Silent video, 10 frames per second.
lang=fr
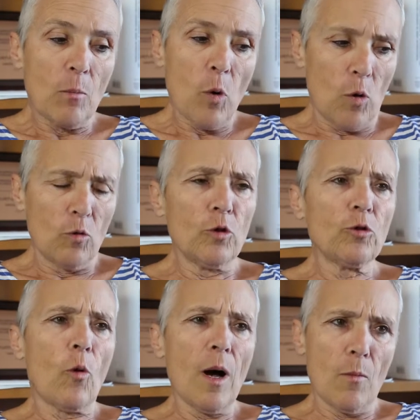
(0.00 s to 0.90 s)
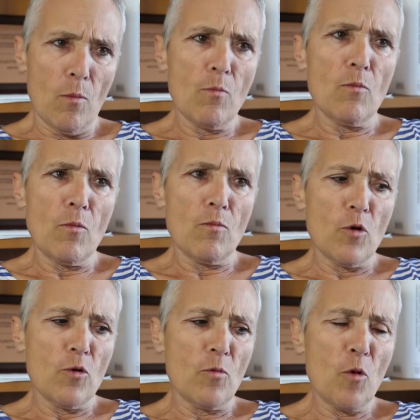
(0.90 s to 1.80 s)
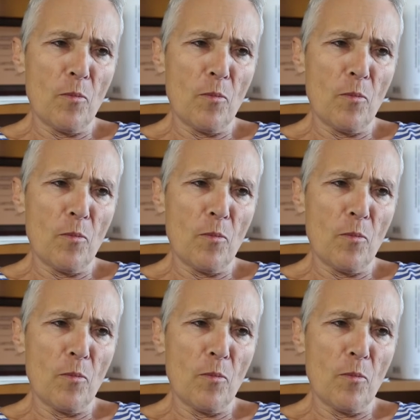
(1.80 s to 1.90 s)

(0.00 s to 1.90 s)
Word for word: Bon, le droit me,